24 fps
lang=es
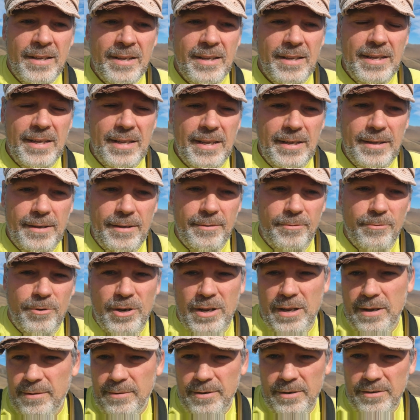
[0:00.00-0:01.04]
y
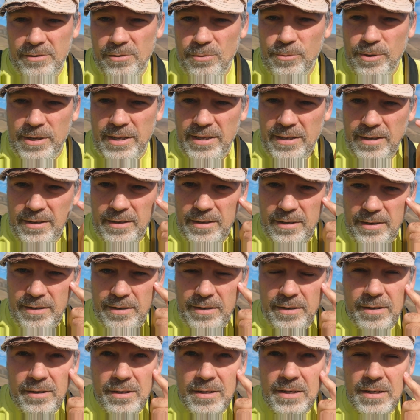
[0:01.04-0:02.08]
bueno, ya
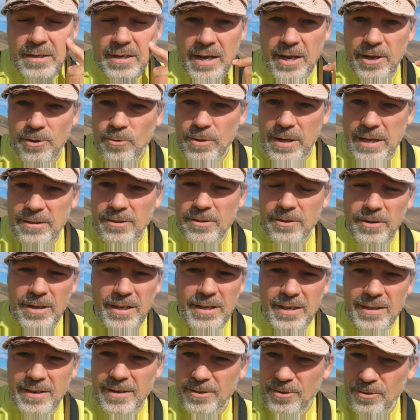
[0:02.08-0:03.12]
estuve ayudando
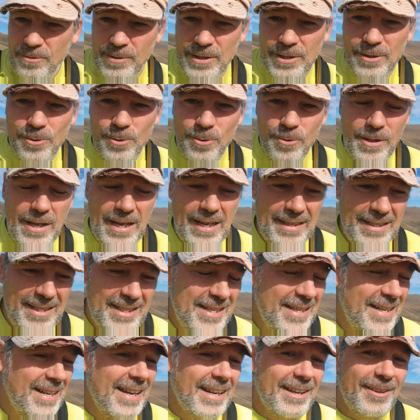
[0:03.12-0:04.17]
ahí, resolviendo
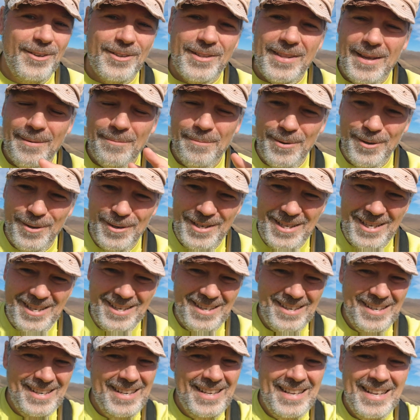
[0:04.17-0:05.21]
dudas. En aquellos
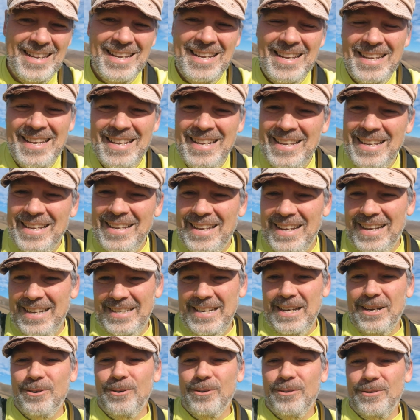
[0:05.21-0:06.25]
tiempos a
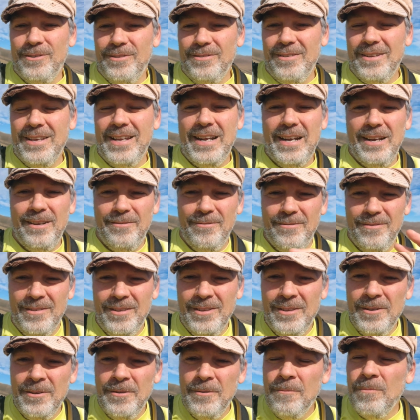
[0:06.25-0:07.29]
saco era
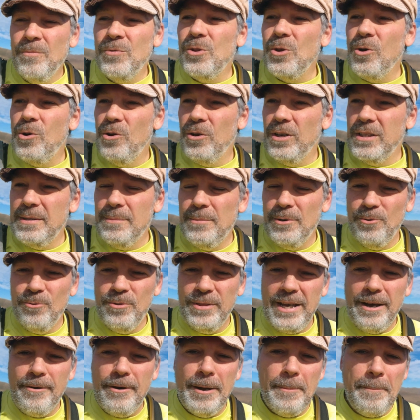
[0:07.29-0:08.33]
todo lo que se
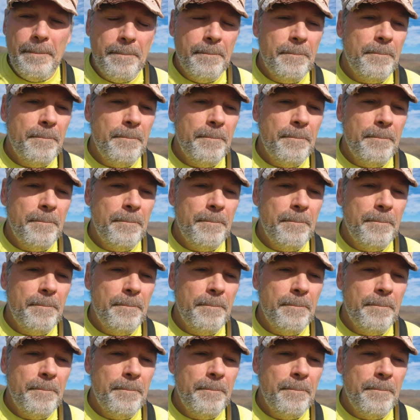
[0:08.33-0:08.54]
preguntaba.